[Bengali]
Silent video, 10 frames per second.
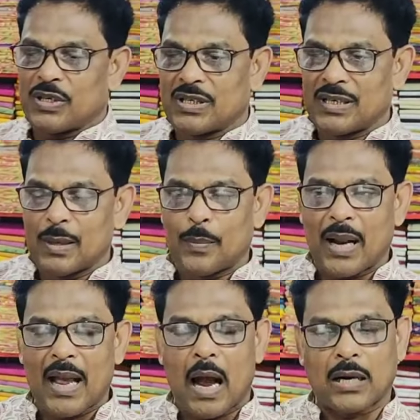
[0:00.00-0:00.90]
পিস দিয়ে
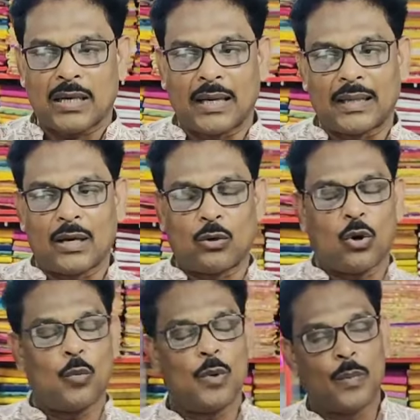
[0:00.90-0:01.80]
প্রায় সাত আট
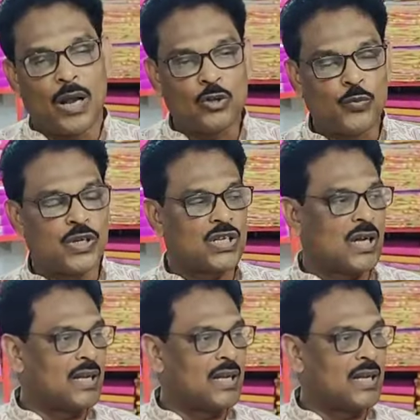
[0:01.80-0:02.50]
রকমের ব্লাউজ পিসের